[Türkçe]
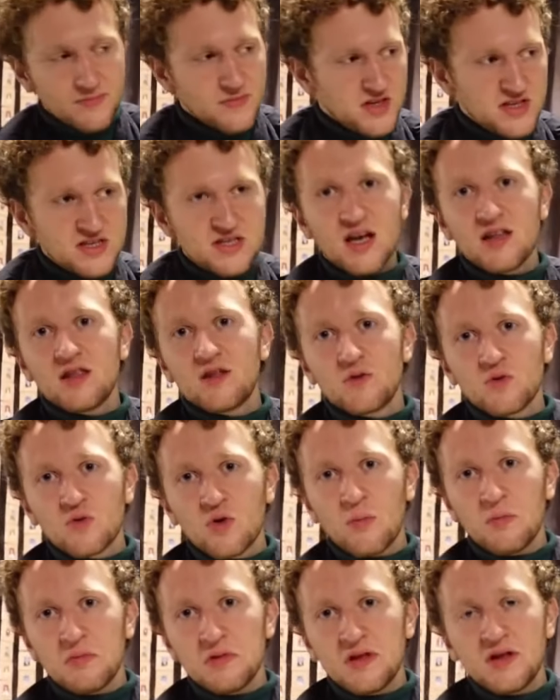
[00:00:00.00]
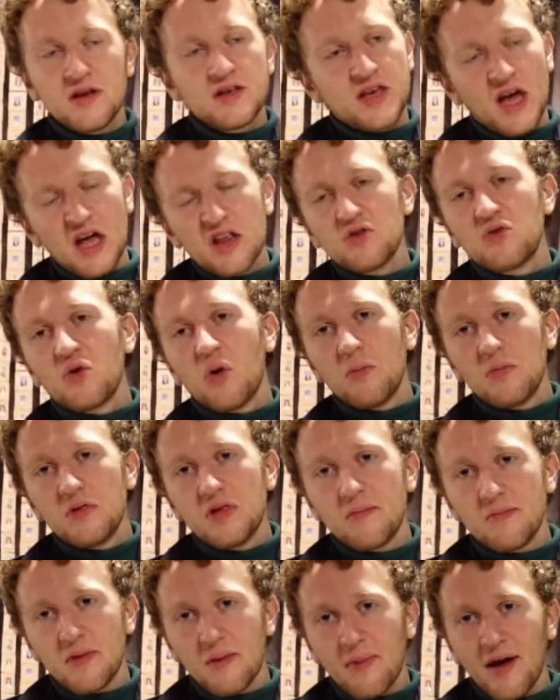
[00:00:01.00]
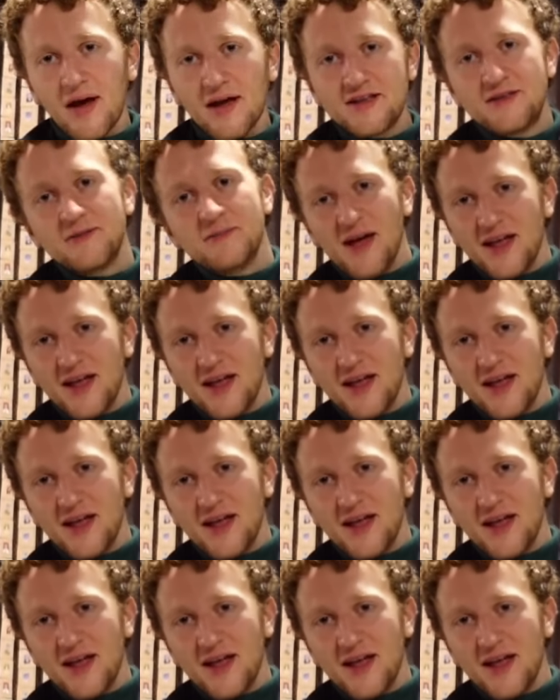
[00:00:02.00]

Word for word: İnsanların kombinlerini. Kendi kombinlerimi de beğendim.